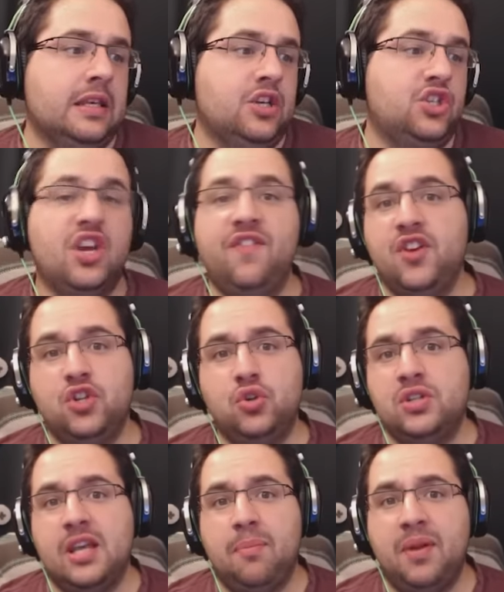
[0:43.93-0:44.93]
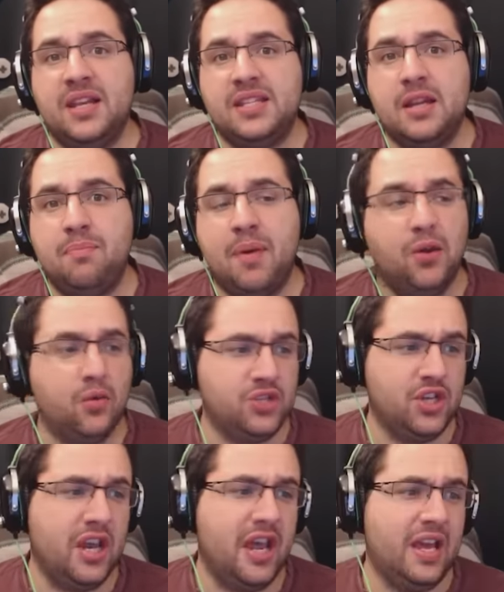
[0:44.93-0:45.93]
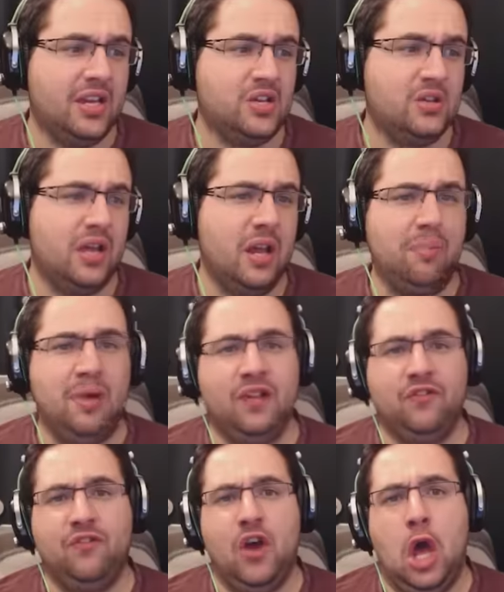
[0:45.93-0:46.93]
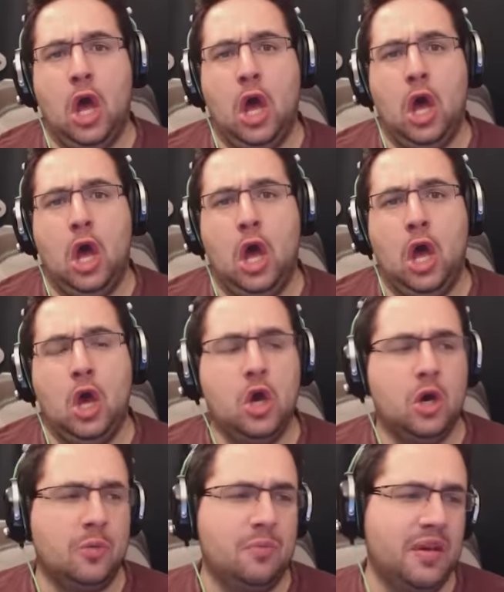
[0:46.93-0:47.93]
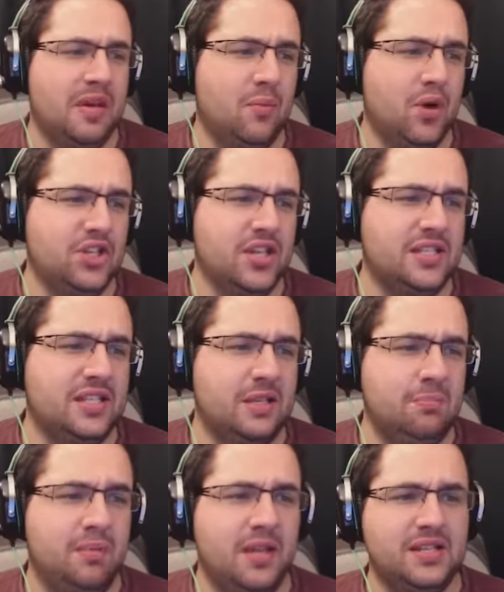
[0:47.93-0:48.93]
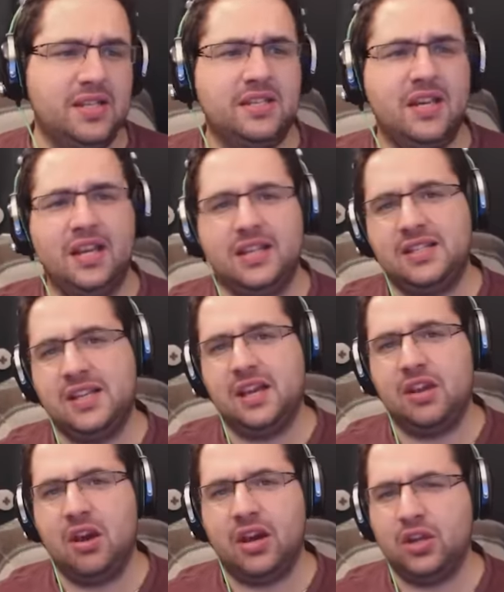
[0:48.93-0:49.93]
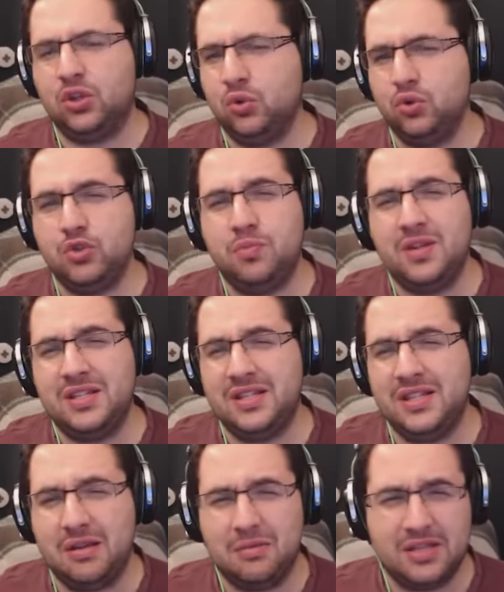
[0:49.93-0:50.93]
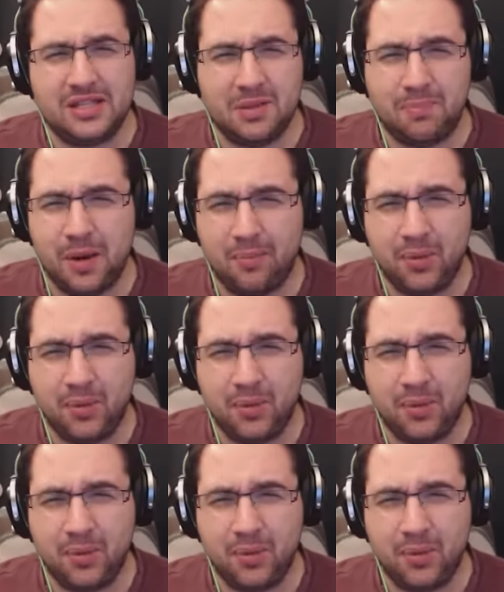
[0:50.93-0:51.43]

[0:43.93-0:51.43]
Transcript: j'avais juste à placer le panneau solaire sur la plateforme. Mais moi, j'essayais de placer ça à l'extérieur et tout. Je me disais, mais c'est pas